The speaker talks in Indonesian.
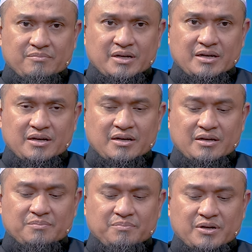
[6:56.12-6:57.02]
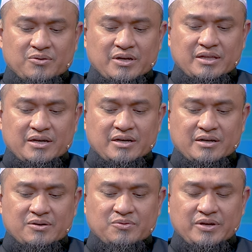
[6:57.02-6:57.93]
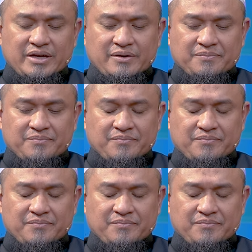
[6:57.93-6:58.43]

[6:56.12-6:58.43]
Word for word: Maka perlu kita renungi